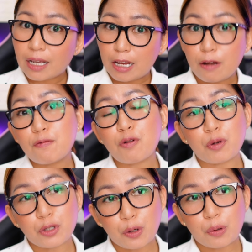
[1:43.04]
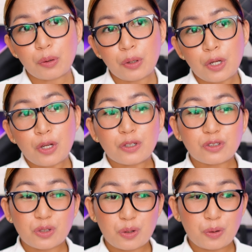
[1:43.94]
ng info nyo.
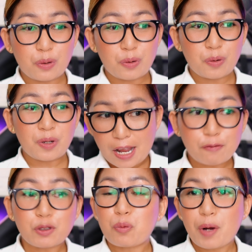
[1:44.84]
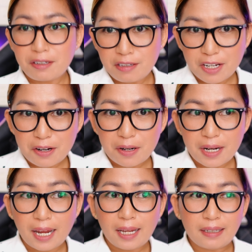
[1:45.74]
So, after one year
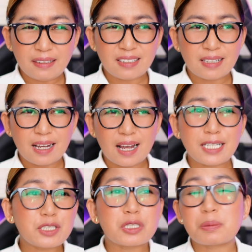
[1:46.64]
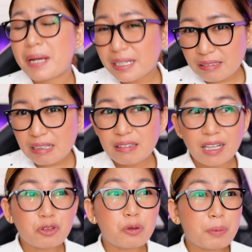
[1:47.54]
and I suspected
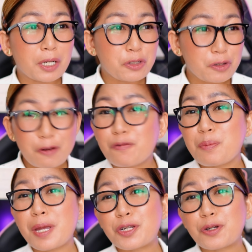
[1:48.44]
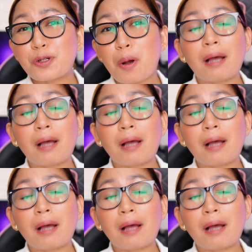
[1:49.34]
na andun pa rin yung information ko